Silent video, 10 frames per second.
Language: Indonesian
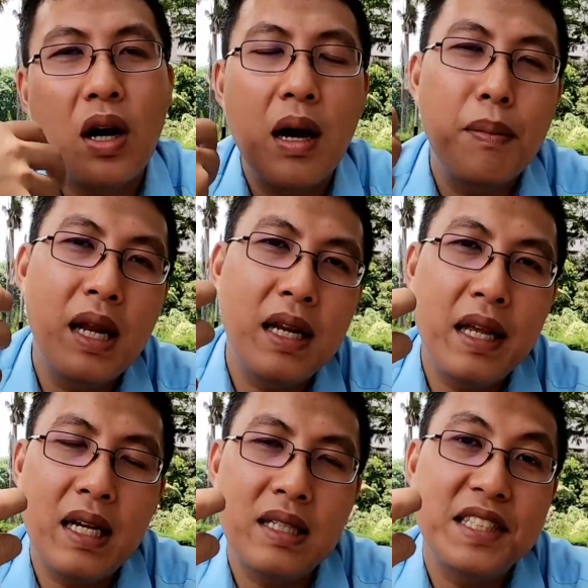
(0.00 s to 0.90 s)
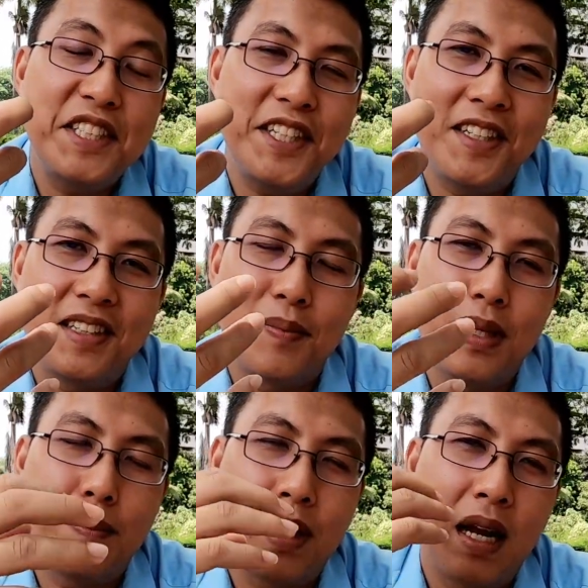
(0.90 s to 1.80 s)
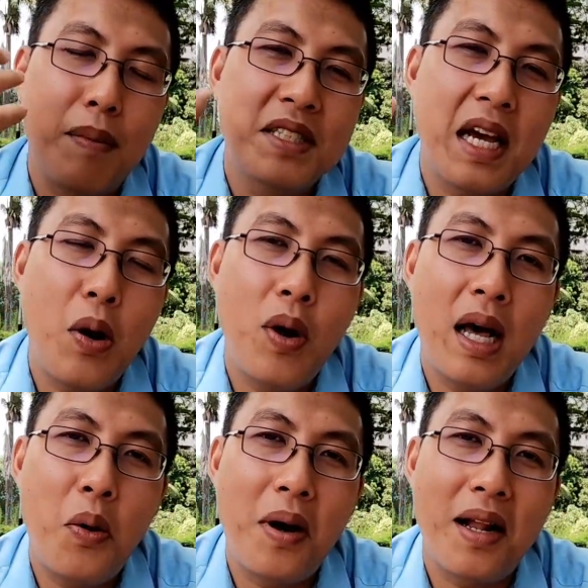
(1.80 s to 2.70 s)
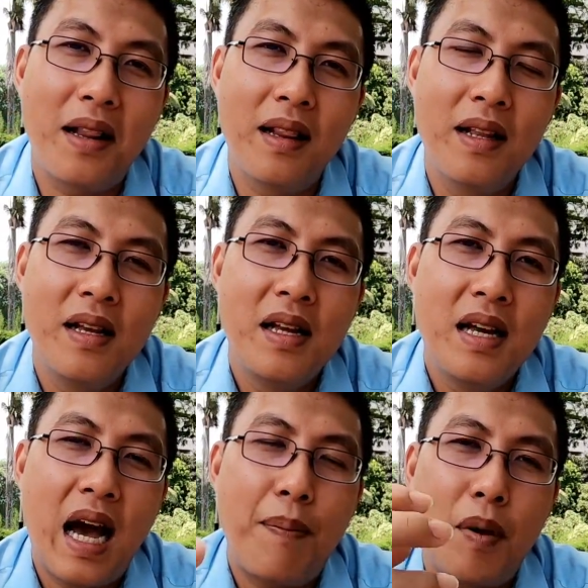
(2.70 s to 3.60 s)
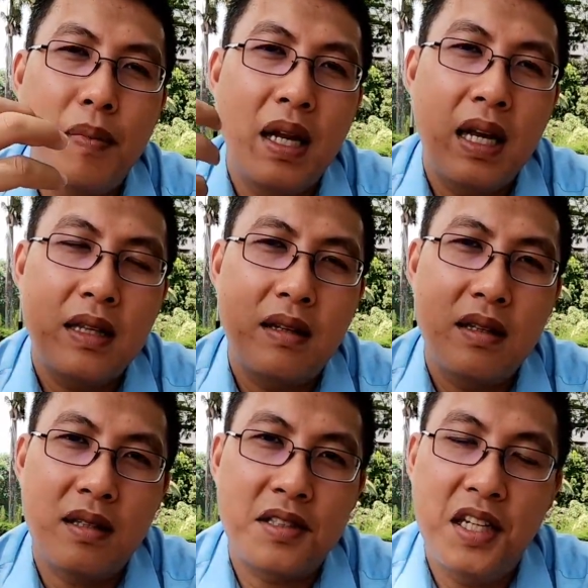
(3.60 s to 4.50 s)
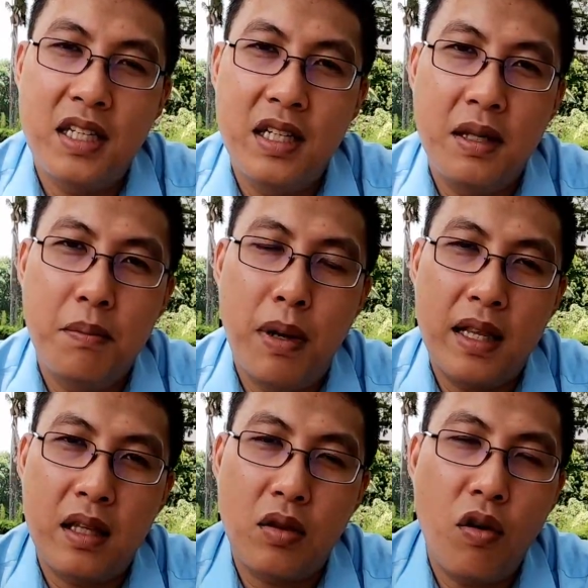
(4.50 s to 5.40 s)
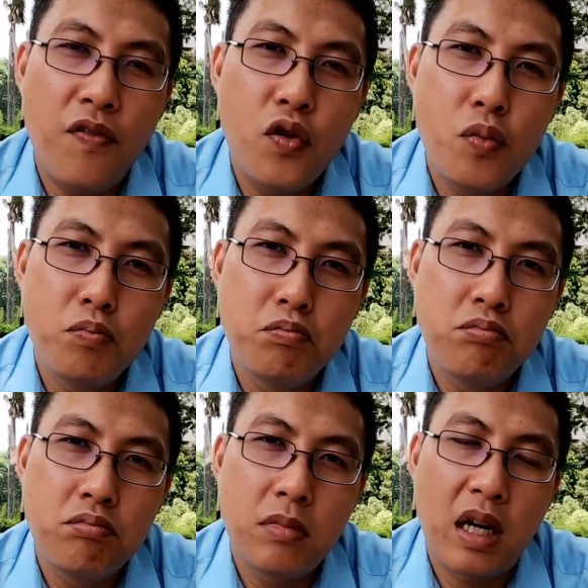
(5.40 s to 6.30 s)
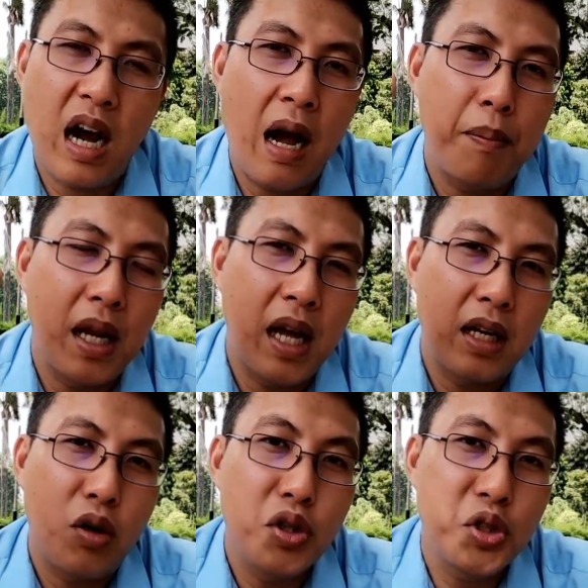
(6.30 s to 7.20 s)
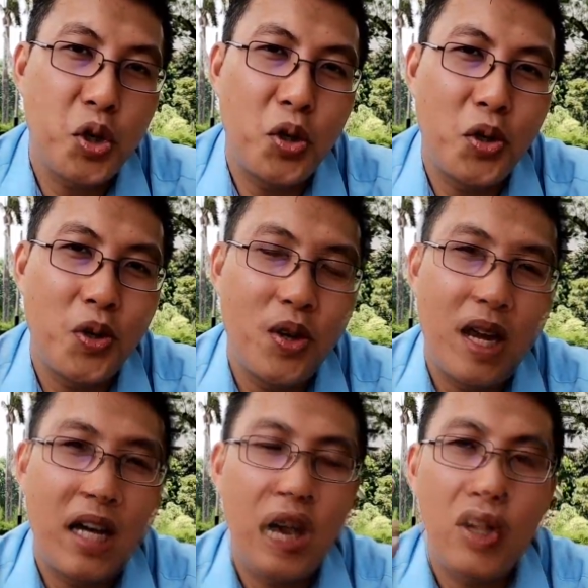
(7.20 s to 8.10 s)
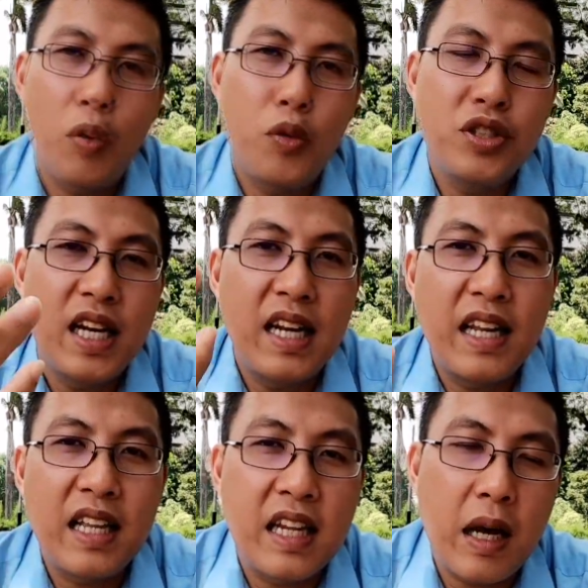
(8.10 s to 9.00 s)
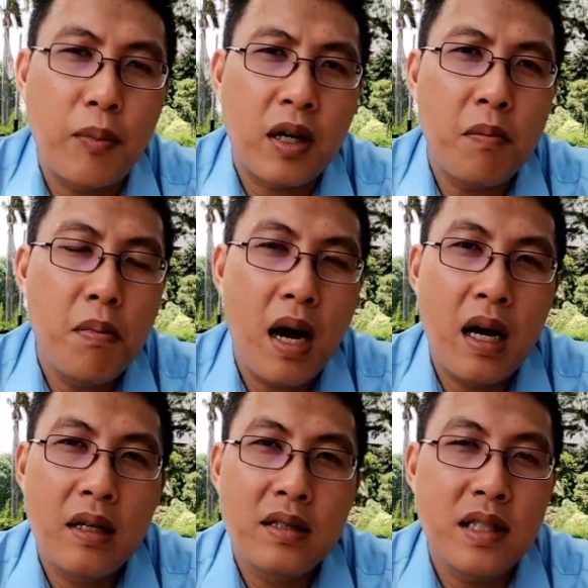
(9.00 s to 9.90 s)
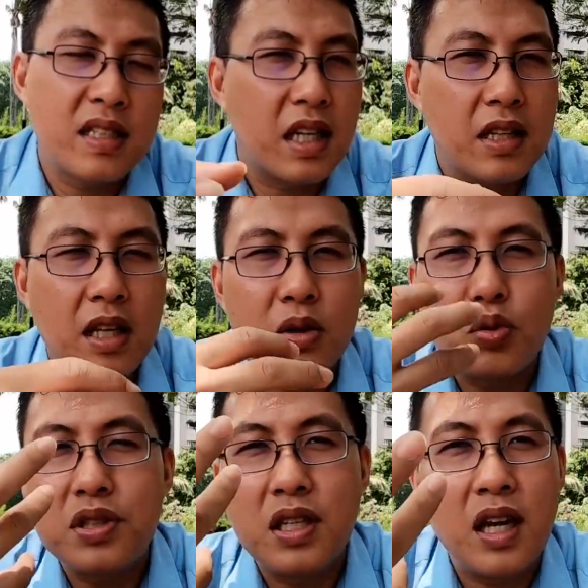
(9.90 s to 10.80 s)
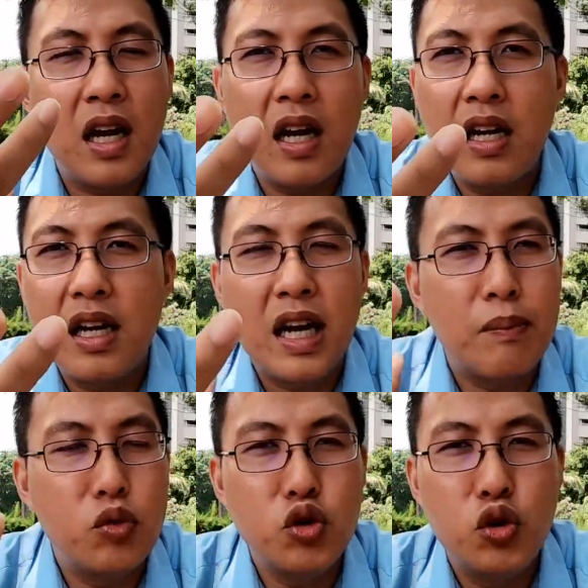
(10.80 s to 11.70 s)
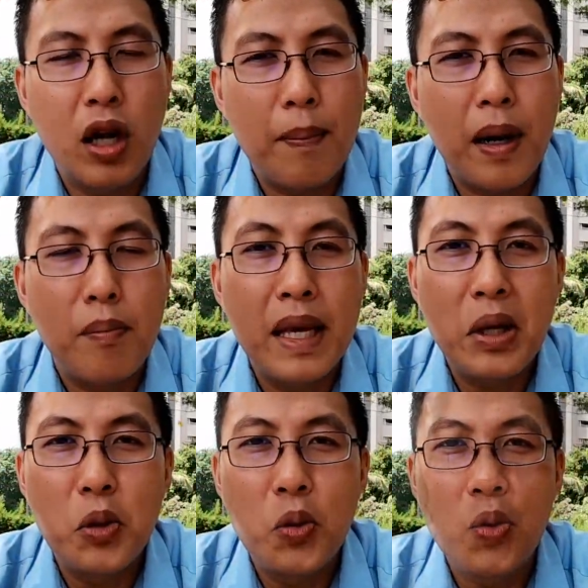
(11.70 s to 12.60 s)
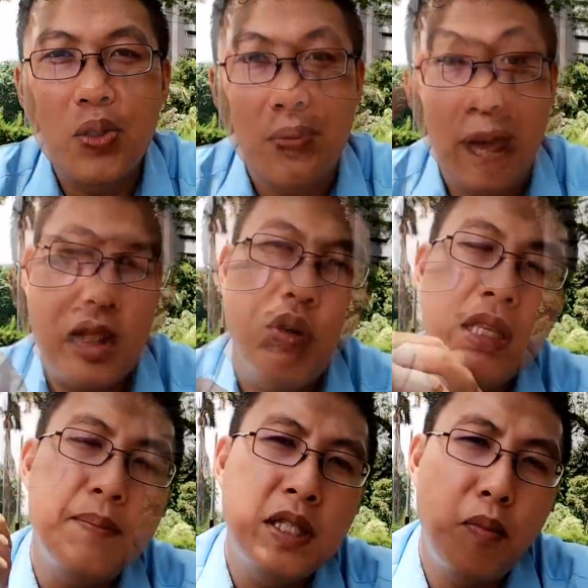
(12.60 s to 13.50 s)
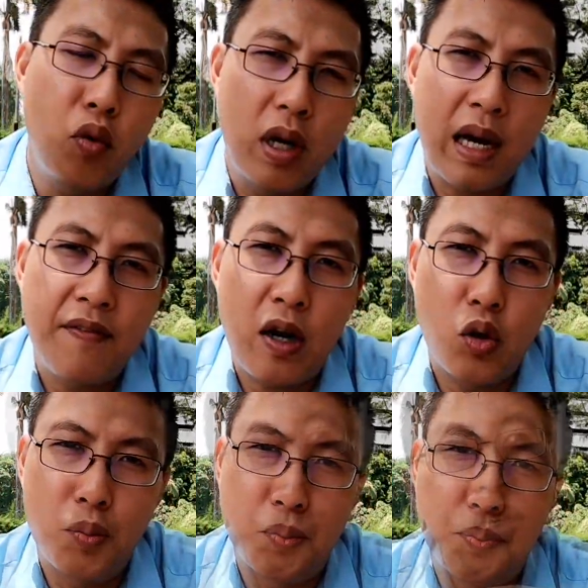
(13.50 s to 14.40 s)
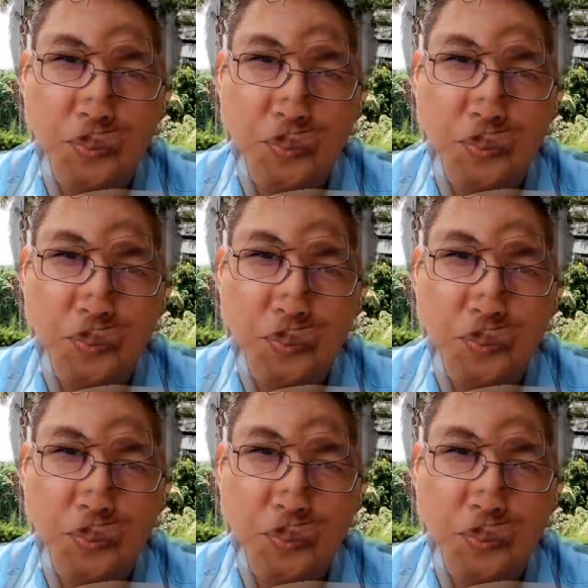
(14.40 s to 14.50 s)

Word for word: untuk kehamilan yang kecil teman-teman yang masih awal-awal apabila terjadi blighted ovum kehamilan kosong ataupun janin yang tidak berkembang ya sekitar usia 6, 7, 8 minggu itu kita bisa menggunakan vakum